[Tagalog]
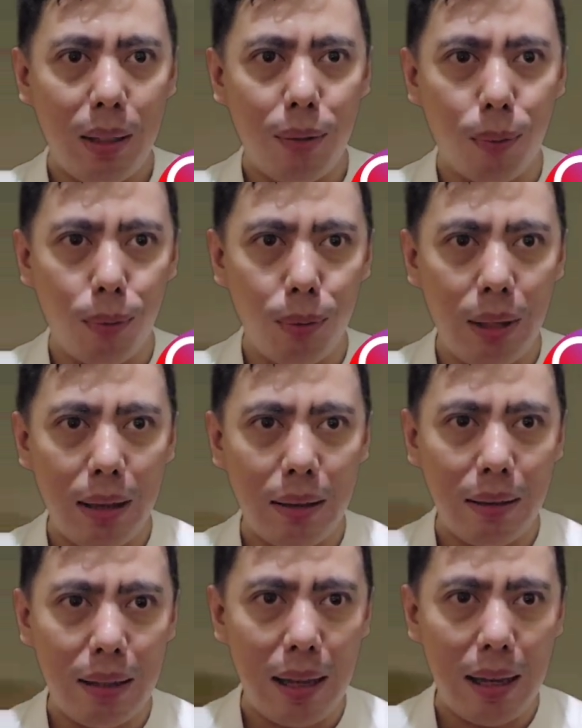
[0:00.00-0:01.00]
May
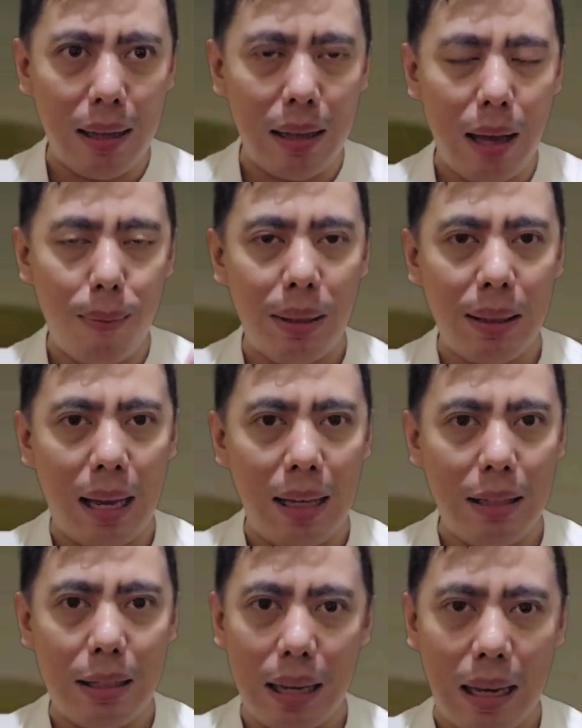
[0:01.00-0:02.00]
rodent na
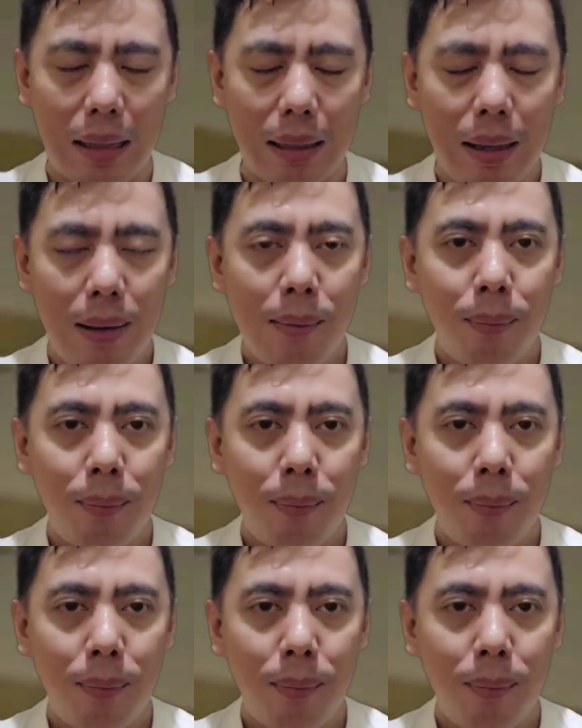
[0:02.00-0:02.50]
namataan dyan.